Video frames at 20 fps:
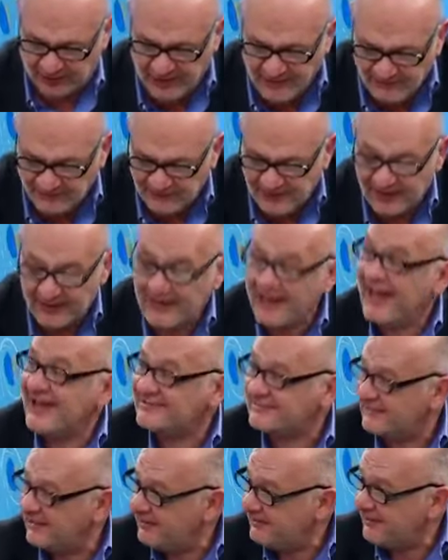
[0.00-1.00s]
¿eh?
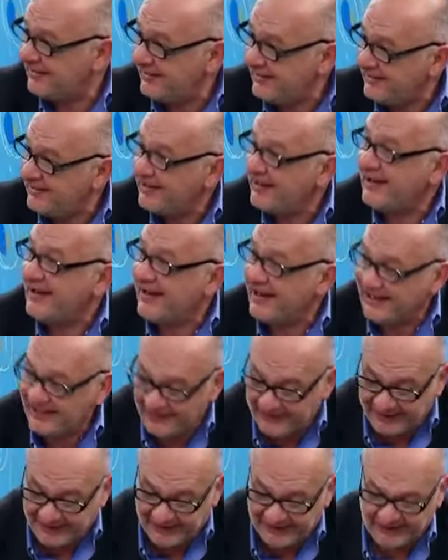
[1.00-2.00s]
Escribe él
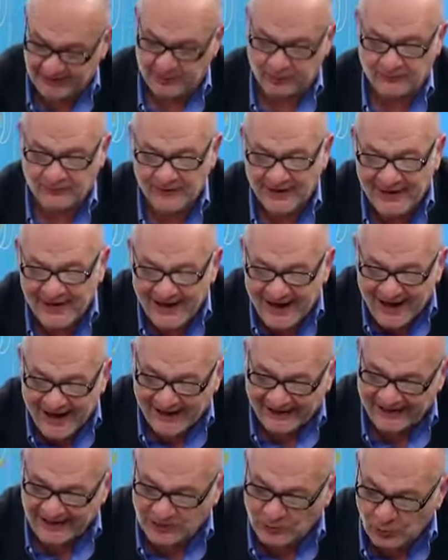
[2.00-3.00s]
en el libro.
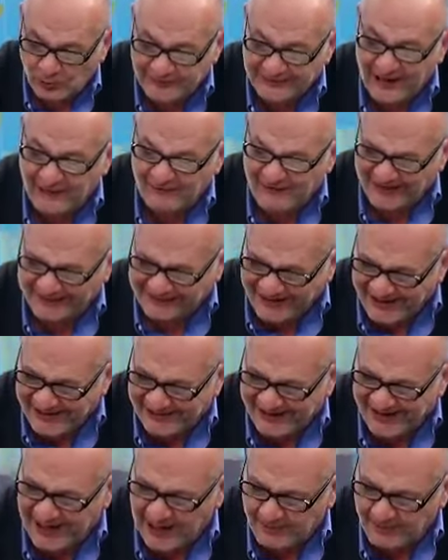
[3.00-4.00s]
Resulta
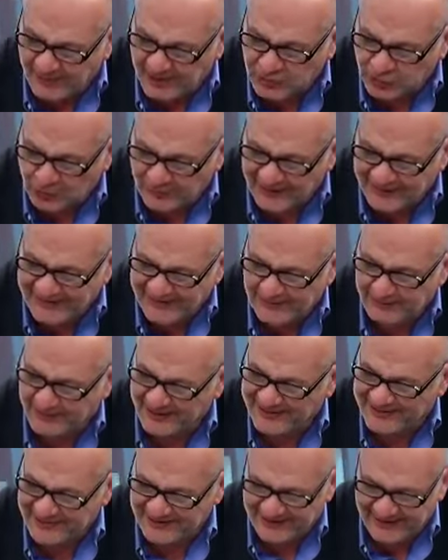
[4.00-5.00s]
fatal que la persona del
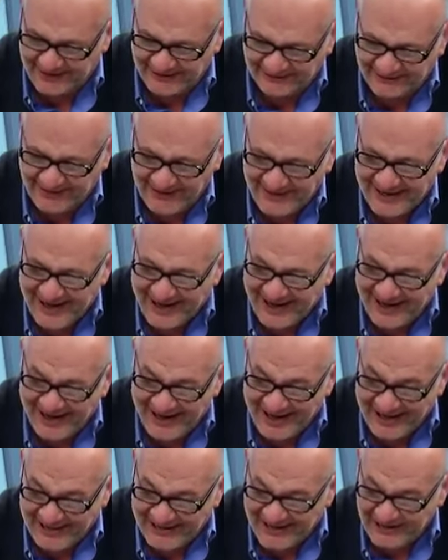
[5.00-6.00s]
presidente
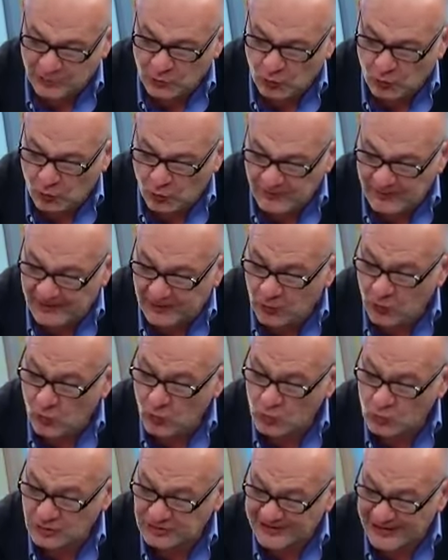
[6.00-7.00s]
le dé a su gobierno
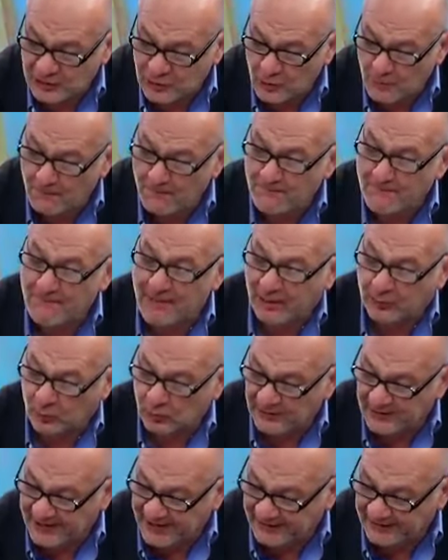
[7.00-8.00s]
un sello
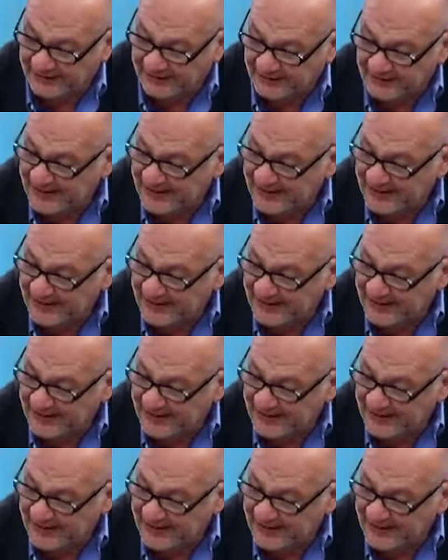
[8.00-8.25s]
peculiar,